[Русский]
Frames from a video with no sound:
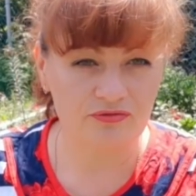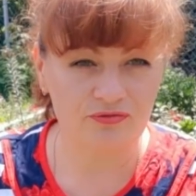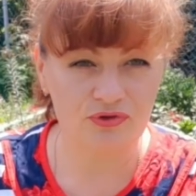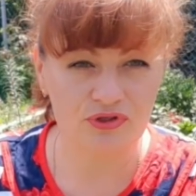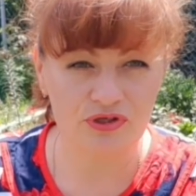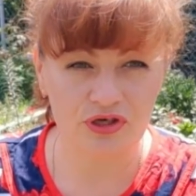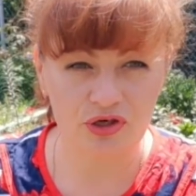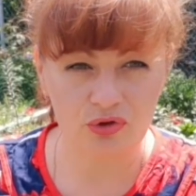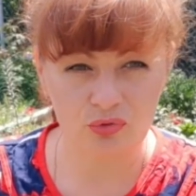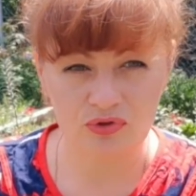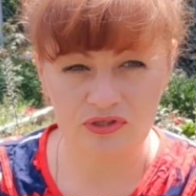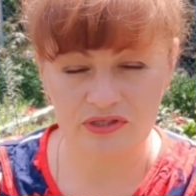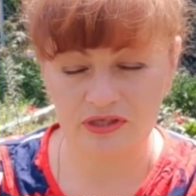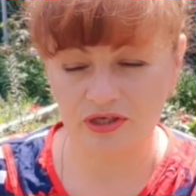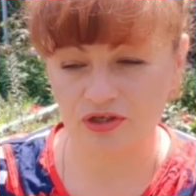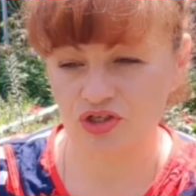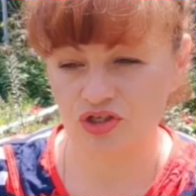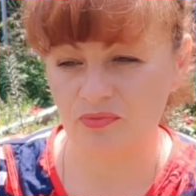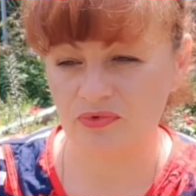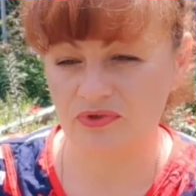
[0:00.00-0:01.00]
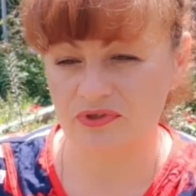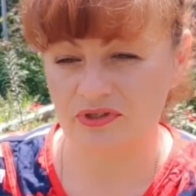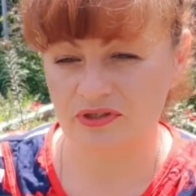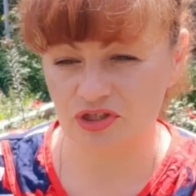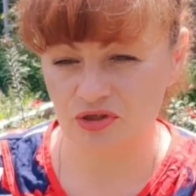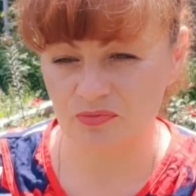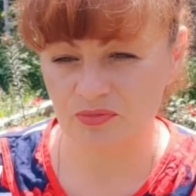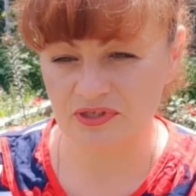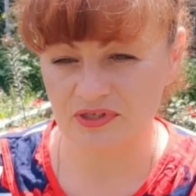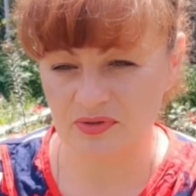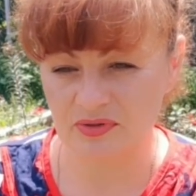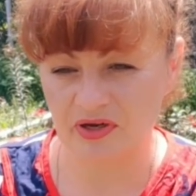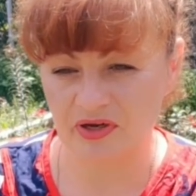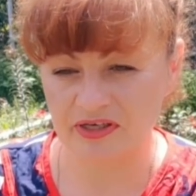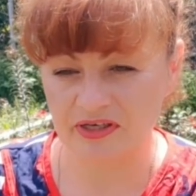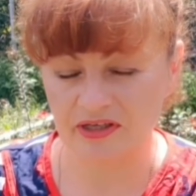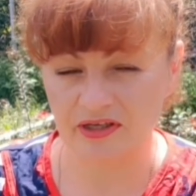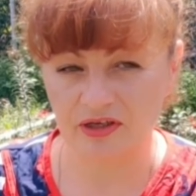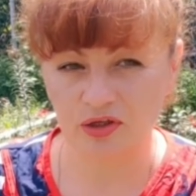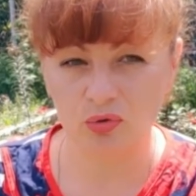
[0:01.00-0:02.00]
фузариоз, или чем, чем-то
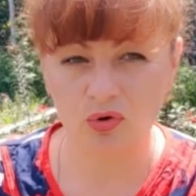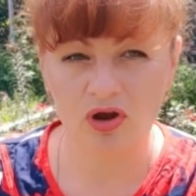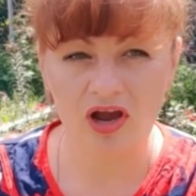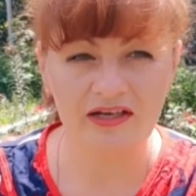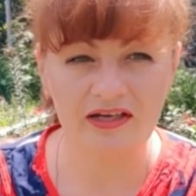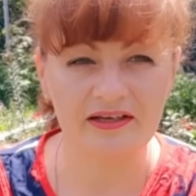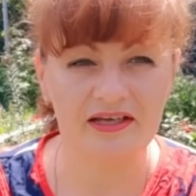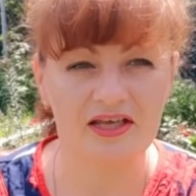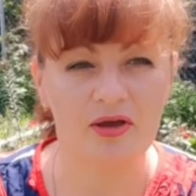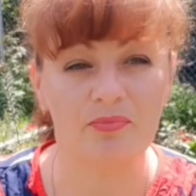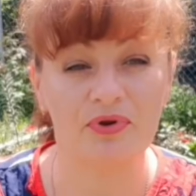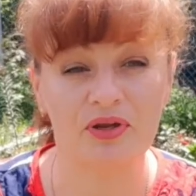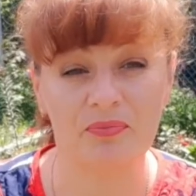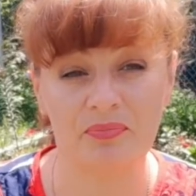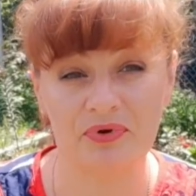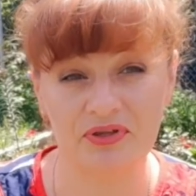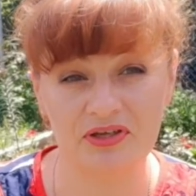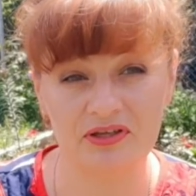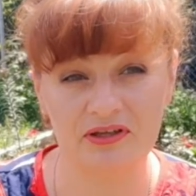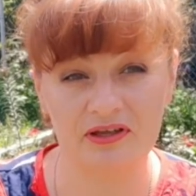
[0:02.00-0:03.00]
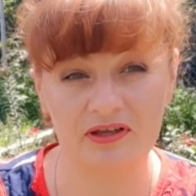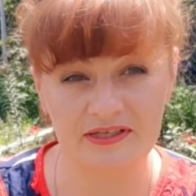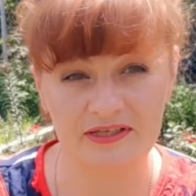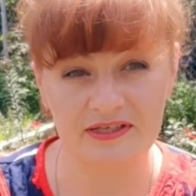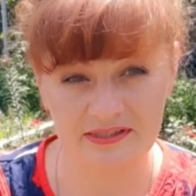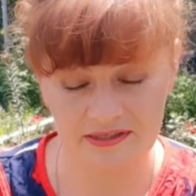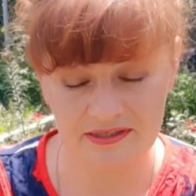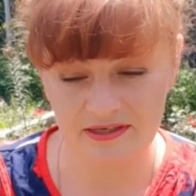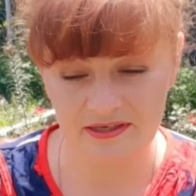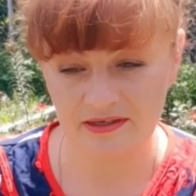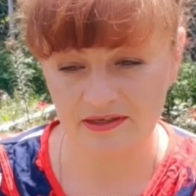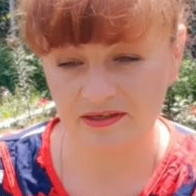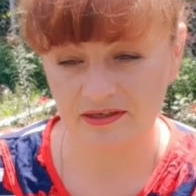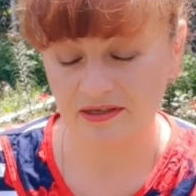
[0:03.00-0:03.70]
заболела. Но когда я приподняла растение,